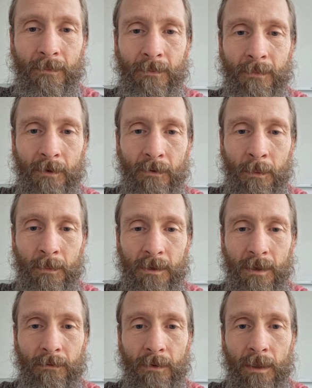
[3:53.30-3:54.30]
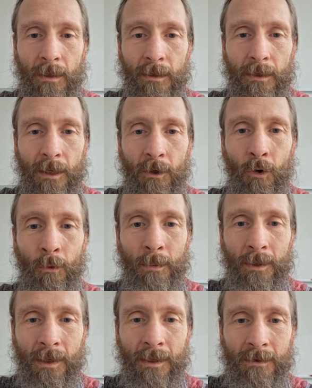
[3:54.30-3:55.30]
weil man sich wieder in der
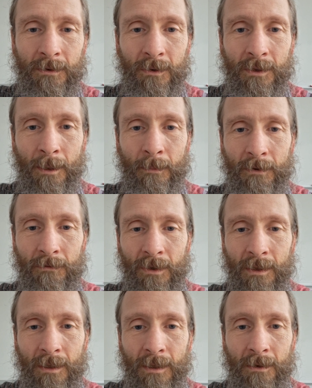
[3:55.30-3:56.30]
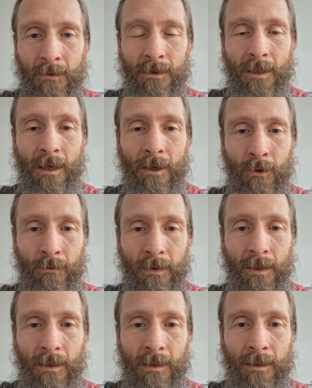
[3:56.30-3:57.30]
Gruppe dann zusammenfindet und da auch
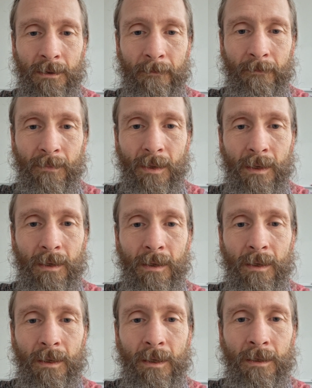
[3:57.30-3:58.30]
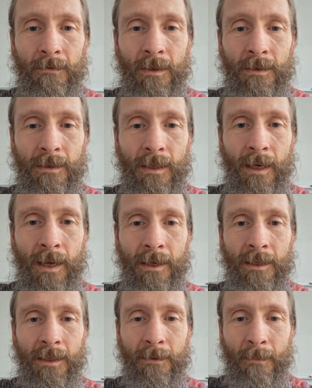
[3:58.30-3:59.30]
wieder etwas
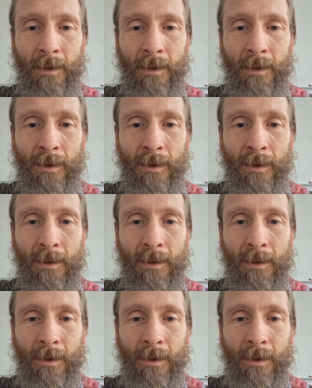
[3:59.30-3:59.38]
gleich